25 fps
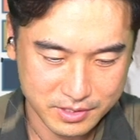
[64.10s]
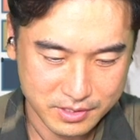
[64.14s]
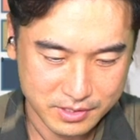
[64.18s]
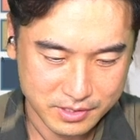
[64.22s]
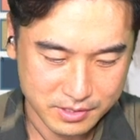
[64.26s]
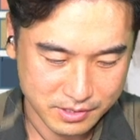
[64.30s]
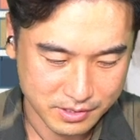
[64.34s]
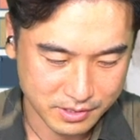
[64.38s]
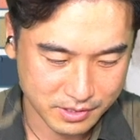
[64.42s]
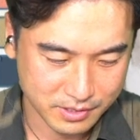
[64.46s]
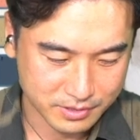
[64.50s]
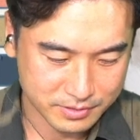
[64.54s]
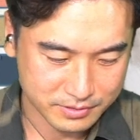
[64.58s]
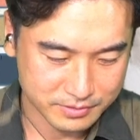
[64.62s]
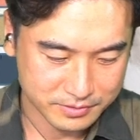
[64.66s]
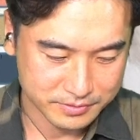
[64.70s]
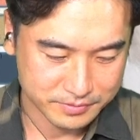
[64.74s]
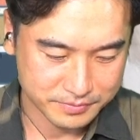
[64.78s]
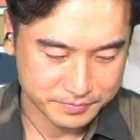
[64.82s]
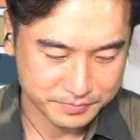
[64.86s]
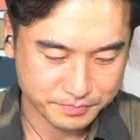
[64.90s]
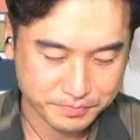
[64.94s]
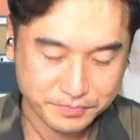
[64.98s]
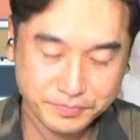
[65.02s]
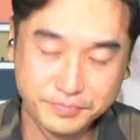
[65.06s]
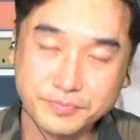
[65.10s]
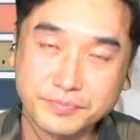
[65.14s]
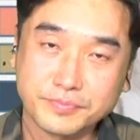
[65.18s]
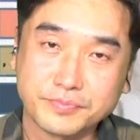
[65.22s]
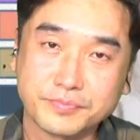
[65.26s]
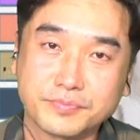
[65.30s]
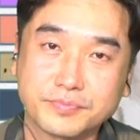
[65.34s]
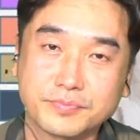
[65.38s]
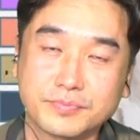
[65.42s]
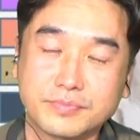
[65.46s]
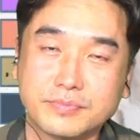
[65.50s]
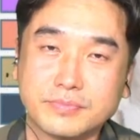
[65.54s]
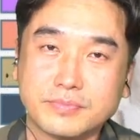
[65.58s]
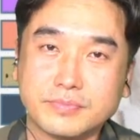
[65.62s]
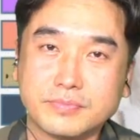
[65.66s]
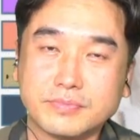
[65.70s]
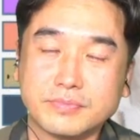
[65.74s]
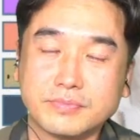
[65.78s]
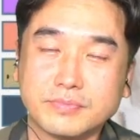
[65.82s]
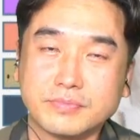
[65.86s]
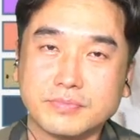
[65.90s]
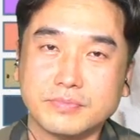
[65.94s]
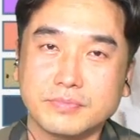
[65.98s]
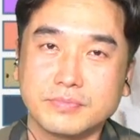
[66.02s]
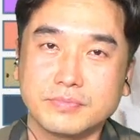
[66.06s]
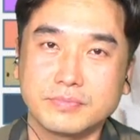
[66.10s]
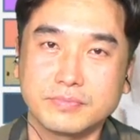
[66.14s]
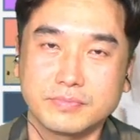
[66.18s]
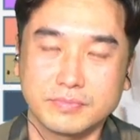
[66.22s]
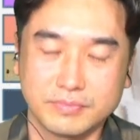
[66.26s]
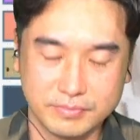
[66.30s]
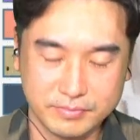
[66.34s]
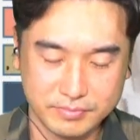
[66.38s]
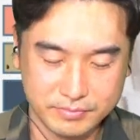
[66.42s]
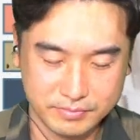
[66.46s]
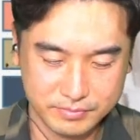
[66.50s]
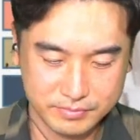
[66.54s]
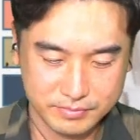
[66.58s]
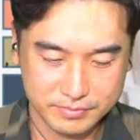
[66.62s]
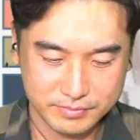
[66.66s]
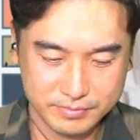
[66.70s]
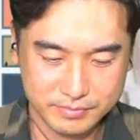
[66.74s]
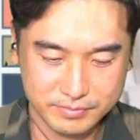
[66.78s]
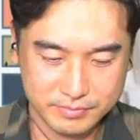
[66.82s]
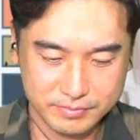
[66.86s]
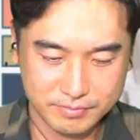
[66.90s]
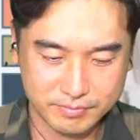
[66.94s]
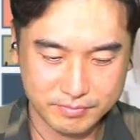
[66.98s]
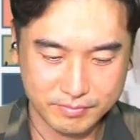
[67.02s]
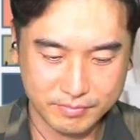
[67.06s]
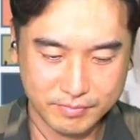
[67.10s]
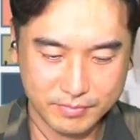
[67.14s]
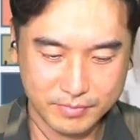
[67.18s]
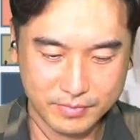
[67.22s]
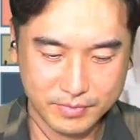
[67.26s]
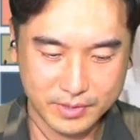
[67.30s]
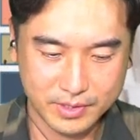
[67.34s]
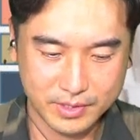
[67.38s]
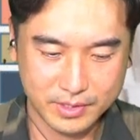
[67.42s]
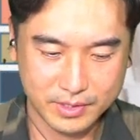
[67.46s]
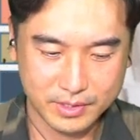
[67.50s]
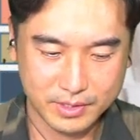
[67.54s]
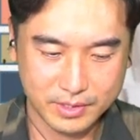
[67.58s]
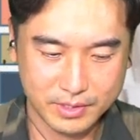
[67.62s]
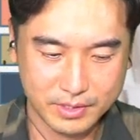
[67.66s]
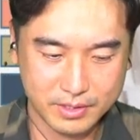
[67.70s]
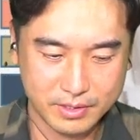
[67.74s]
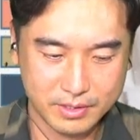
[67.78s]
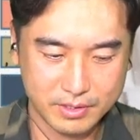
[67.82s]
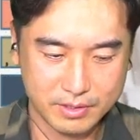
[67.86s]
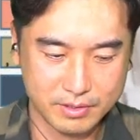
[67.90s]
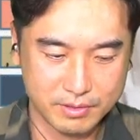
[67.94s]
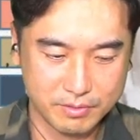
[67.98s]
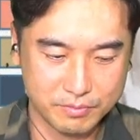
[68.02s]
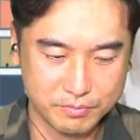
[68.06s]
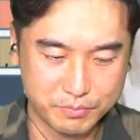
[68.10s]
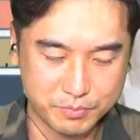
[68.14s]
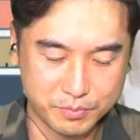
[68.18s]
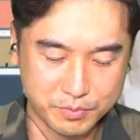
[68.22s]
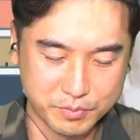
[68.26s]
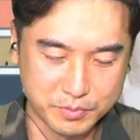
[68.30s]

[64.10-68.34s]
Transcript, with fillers: 지금 저희 부모님 댁에서 지금 같이 살고 있어요.